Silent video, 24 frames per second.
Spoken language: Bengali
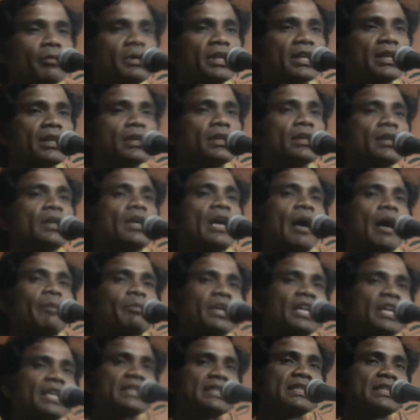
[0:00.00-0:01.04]
হবে
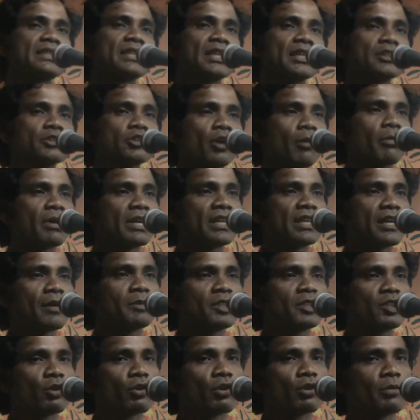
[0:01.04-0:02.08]
আপনারা এসেছেন সবাইকে আমি
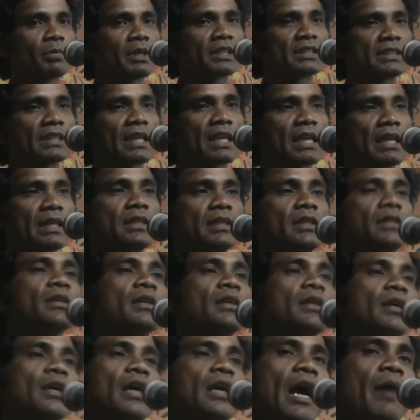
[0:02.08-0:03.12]
ধন্যবাদ জানাই
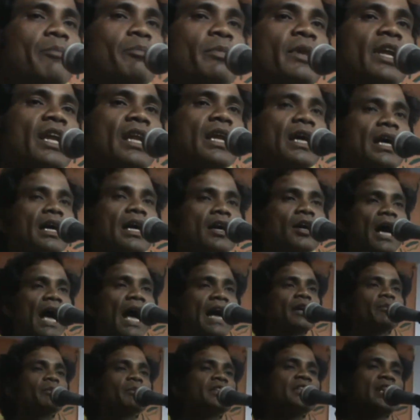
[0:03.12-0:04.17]
আপনারা
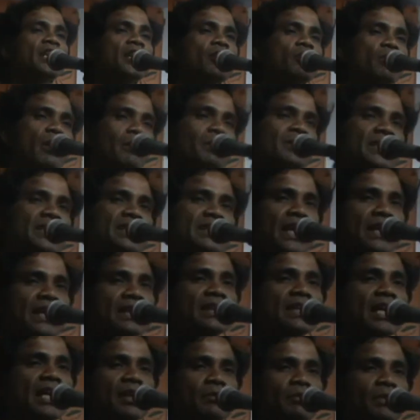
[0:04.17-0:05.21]
আগামী দিনেও আমাদের
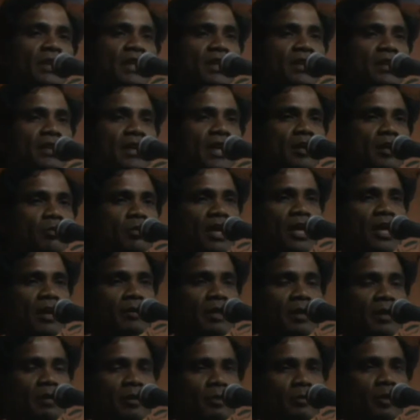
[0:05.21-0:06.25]
সাথে থাকবেন এই বলে
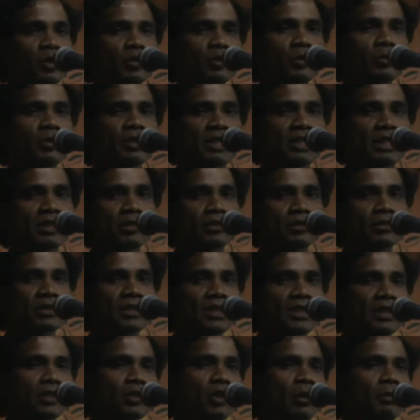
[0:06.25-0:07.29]
আমি আমার বক্তব্য শেষ
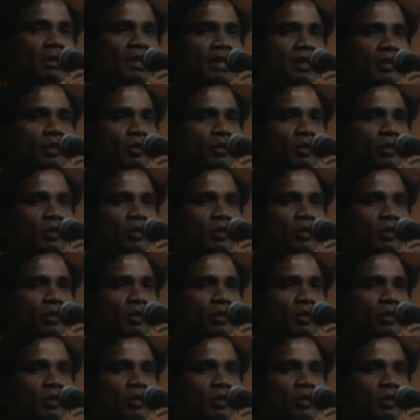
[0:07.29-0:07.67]
করছি সবাইকে